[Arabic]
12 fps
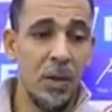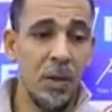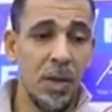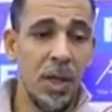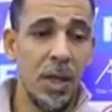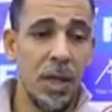
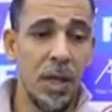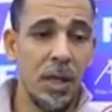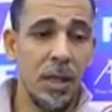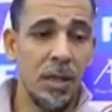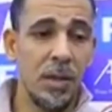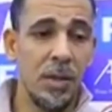وإن شاء
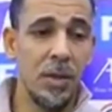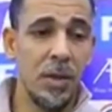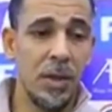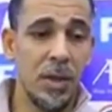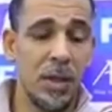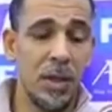الله
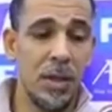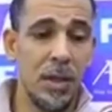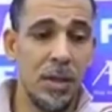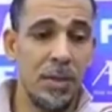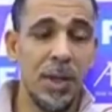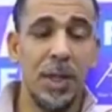نكون
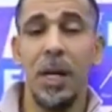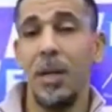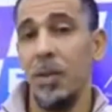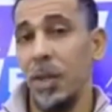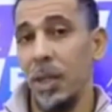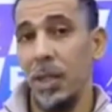آه،
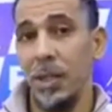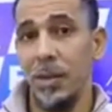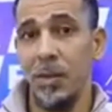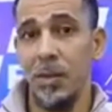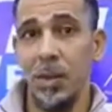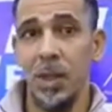متعاونين
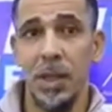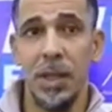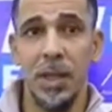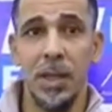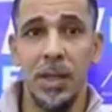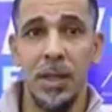
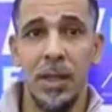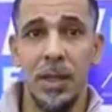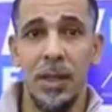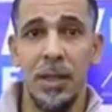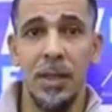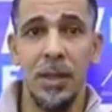ونقدر
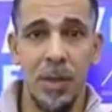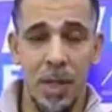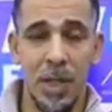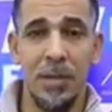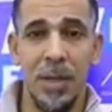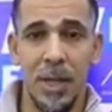نعبر
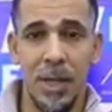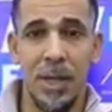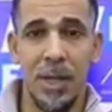هذه المرحلة